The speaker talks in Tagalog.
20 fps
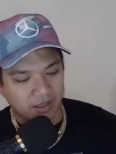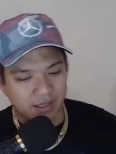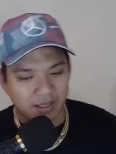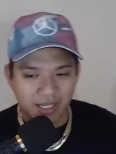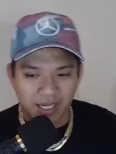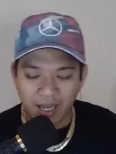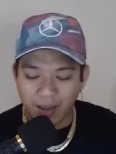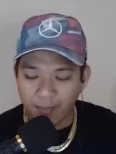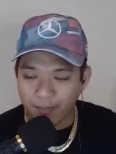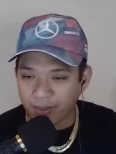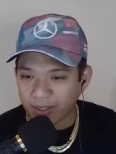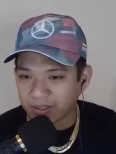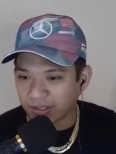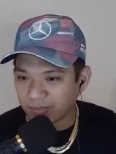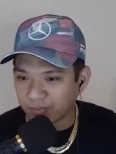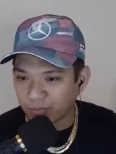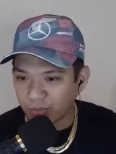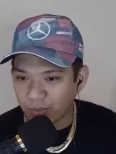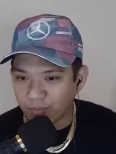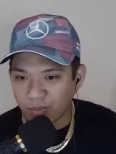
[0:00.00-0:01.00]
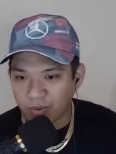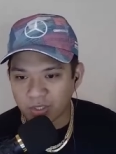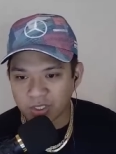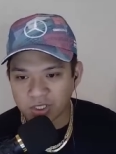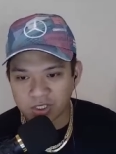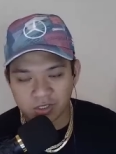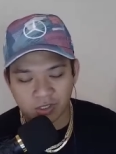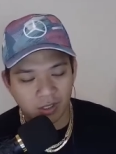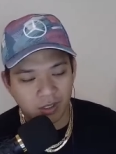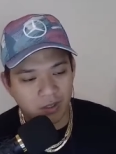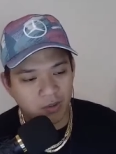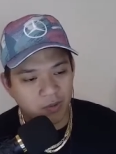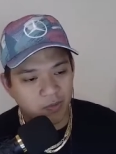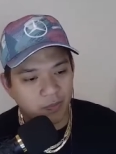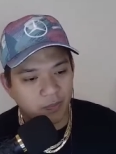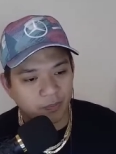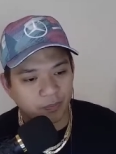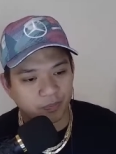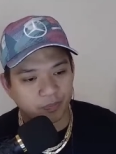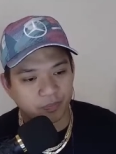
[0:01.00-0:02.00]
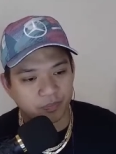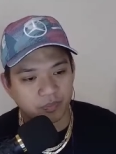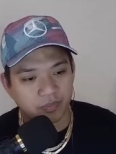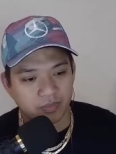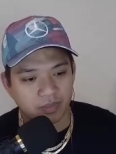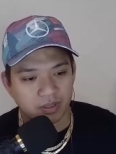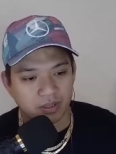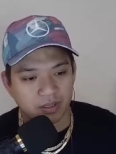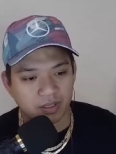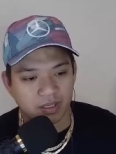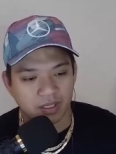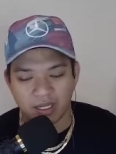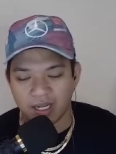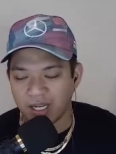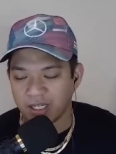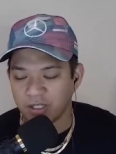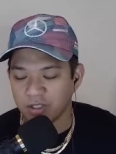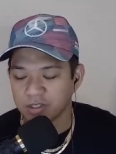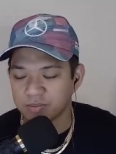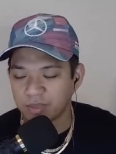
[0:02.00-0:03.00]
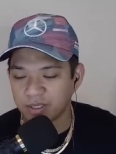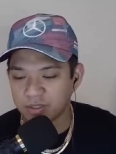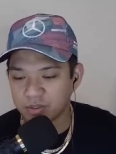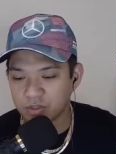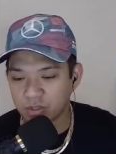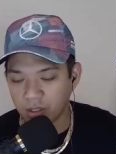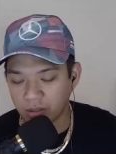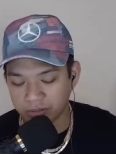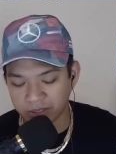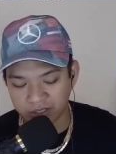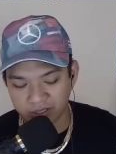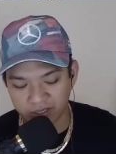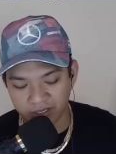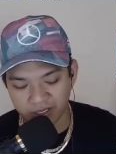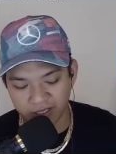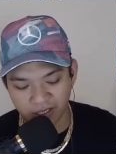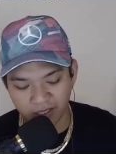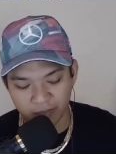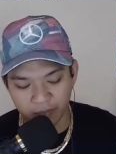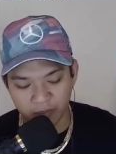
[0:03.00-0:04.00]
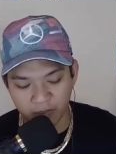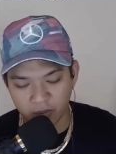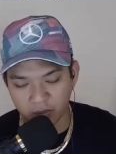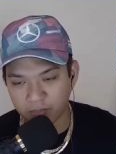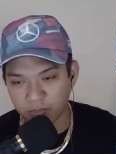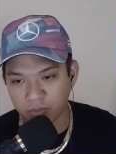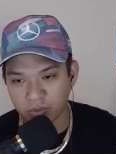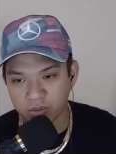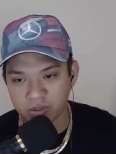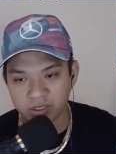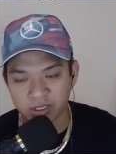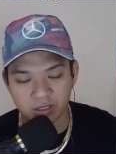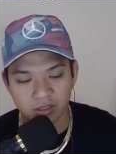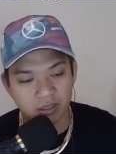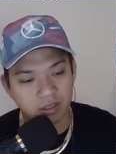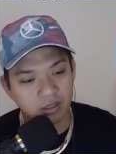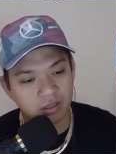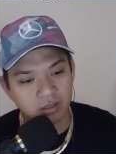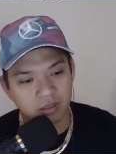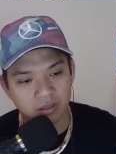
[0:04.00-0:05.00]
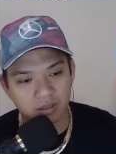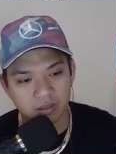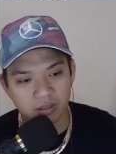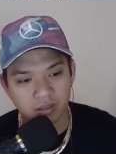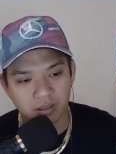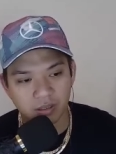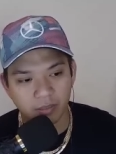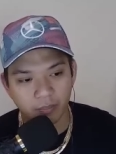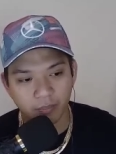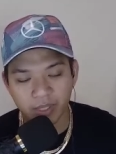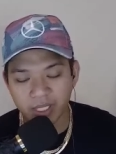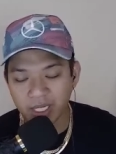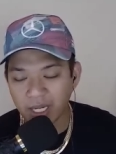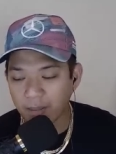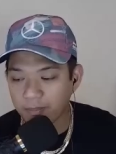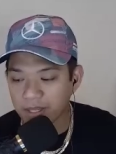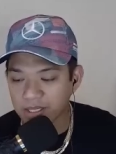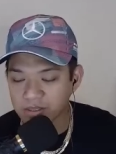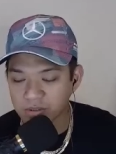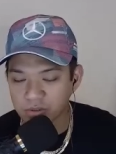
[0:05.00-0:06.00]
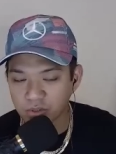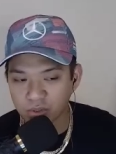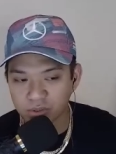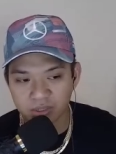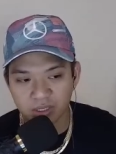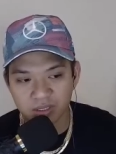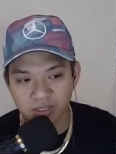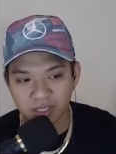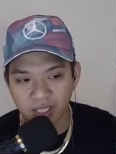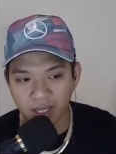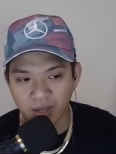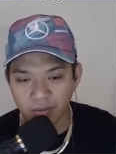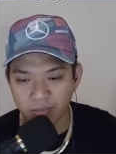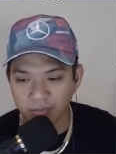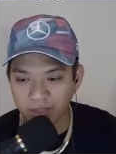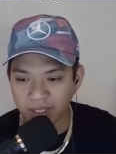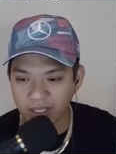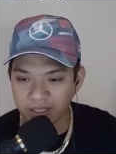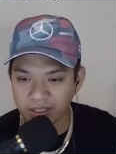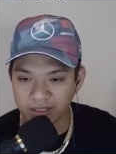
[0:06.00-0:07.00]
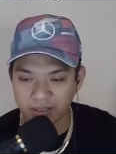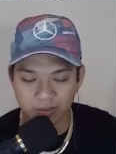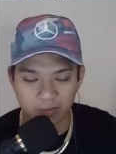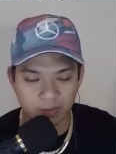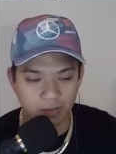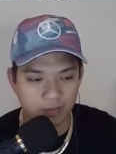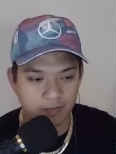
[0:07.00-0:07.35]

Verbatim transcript: Kaya pag nagpo-post to, halos majority ng ipinopost nito, binabastos ng taong bayan. Mm.